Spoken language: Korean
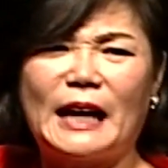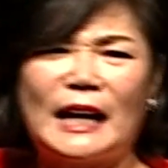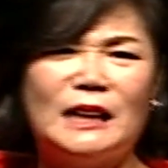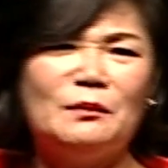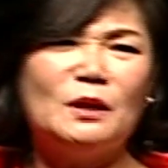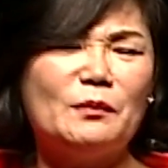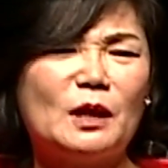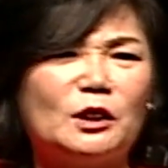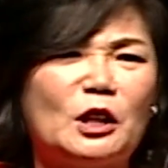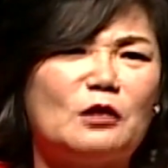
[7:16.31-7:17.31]
나의 힘든
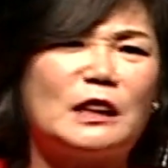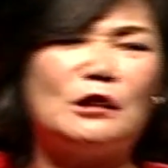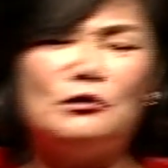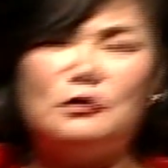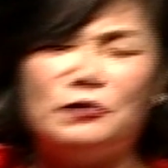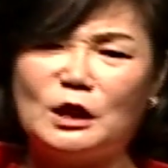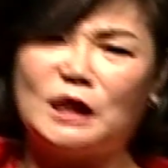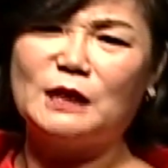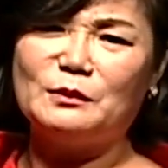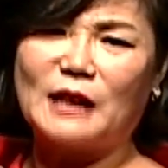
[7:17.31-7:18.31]
면을 데리고 사는 이
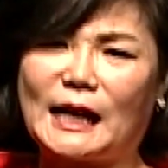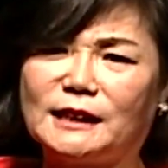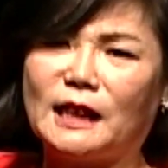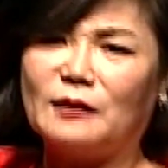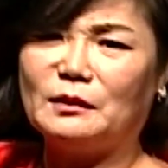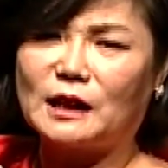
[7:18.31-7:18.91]
그림자가 같이 생깁니다.